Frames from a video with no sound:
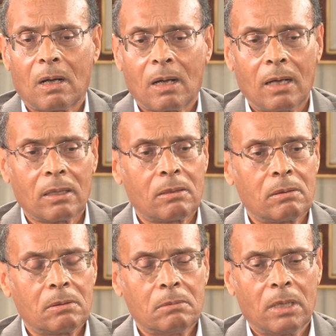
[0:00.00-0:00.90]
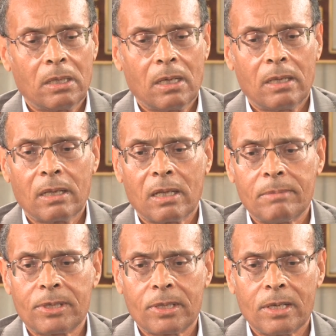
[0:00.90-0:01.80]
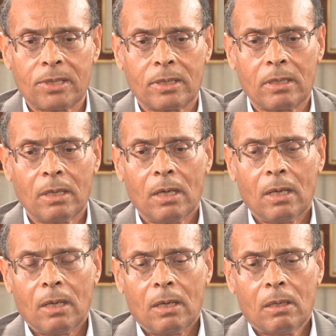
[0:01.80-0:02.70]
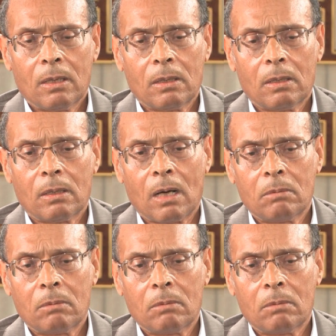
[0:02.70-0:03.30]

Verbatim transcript: الخلط بين النظام السياسي آه،